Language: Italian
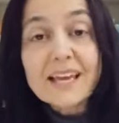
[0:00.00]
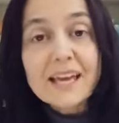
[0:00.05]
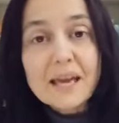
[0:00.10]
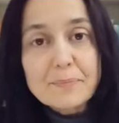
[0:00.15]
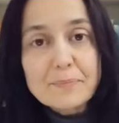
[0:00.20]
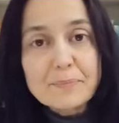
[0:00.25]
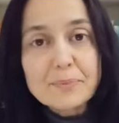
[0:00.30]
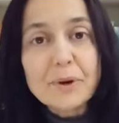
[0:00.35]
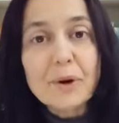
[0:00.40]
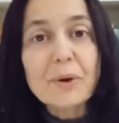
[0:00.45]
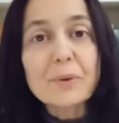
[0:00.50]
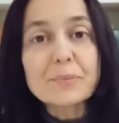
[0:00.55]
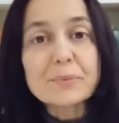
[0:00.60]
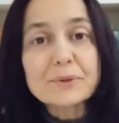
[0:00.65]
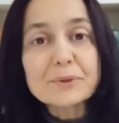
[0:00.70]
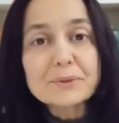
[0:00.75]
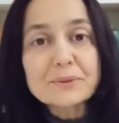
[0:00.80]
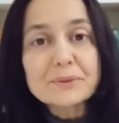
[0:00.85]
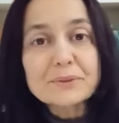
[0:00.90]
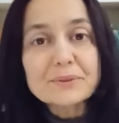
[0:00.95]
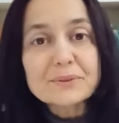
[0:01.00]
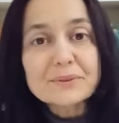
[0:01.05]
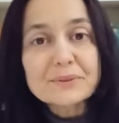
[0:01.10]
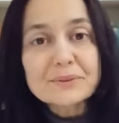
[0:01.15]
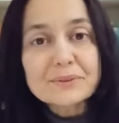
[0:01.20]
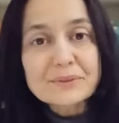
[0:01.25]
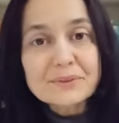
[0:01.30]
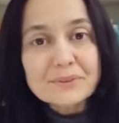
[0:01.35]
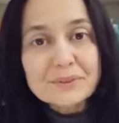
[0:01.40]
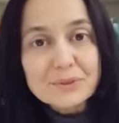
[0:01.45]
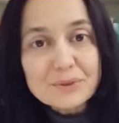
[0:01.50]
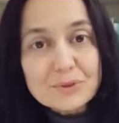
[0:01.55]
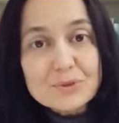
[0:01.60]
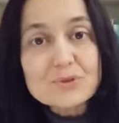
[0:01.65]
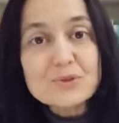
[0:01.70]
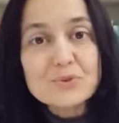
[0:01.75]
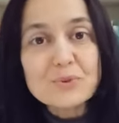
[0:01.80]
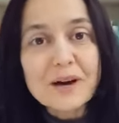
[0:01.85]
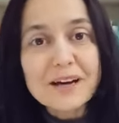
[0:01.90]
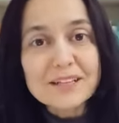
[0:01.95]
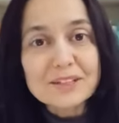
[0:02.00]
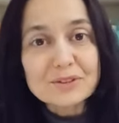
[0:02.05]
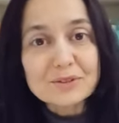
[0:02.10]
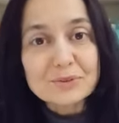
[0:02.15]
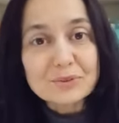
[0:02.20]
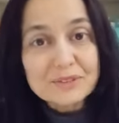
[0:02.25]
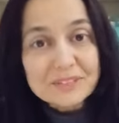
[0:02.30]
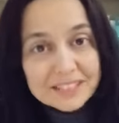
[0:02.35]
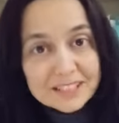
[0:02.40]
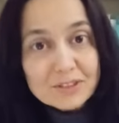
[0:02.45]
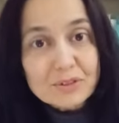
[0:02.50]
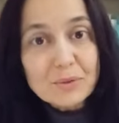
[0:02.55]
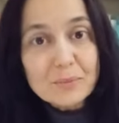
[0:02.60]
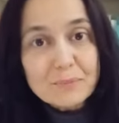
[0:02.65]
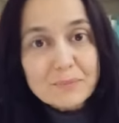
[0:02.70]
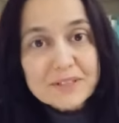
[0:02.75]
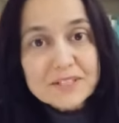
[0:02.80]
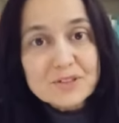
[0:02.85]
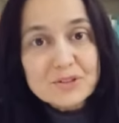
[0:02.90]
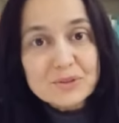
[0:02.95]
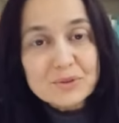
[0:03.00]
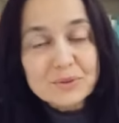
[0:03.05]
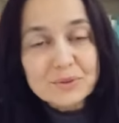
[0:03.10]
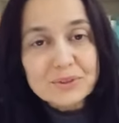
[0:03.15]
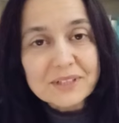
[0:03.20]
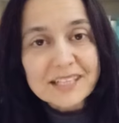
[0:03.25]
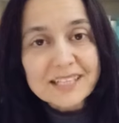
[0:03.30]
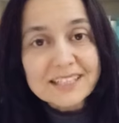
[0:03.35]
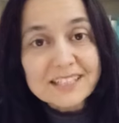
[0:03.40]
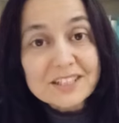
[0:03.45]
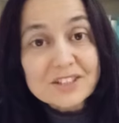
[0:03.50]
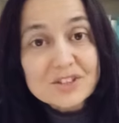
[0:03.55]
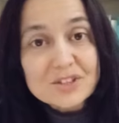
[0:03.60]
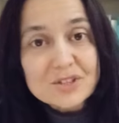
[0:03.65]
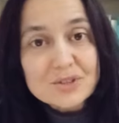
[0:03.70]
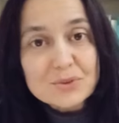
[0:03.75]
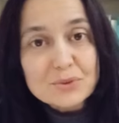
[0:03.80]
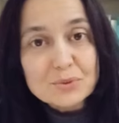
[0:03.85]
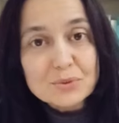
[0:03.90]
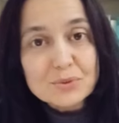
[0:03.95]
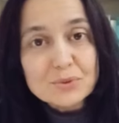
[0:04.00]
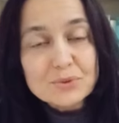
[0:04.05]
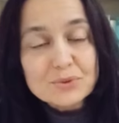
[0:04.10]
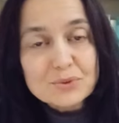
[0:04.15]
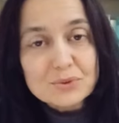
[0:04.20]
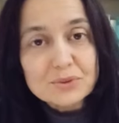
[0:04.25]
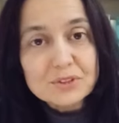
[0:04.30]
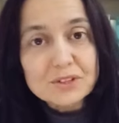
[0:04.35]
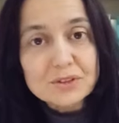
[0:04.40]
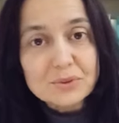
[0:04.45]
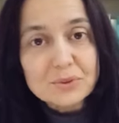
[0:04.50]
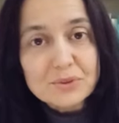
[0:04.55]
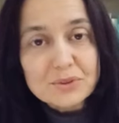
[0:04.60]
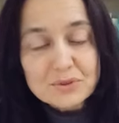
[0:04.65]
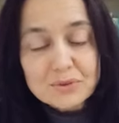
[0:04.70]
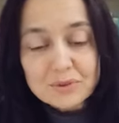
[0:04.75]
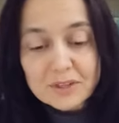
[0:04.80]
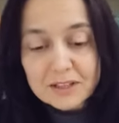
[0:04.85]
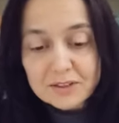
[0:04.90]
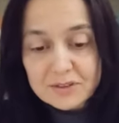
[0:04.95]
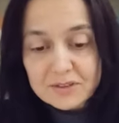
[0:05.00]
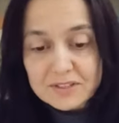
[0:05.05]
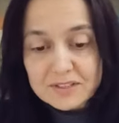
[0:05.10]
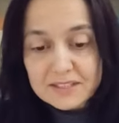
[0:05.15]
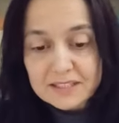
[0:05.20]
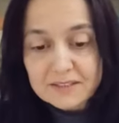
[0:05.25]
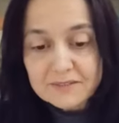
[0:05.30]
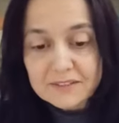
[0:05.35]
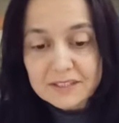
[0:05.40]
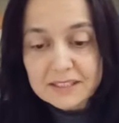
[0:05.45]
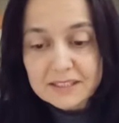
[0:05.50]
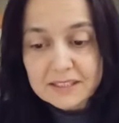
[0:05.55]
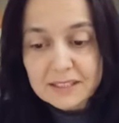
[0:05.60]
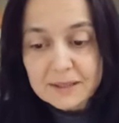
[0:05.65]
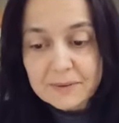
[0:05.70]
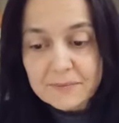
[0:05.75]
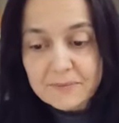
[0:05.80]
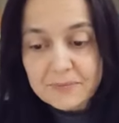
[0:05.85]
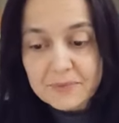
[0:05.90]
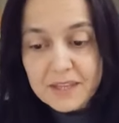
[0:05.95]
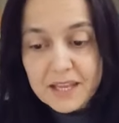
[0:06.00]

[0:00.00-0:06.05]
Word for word: È proprio lo sguardo di compassione di Gesù su di noi, sulla nostra vita.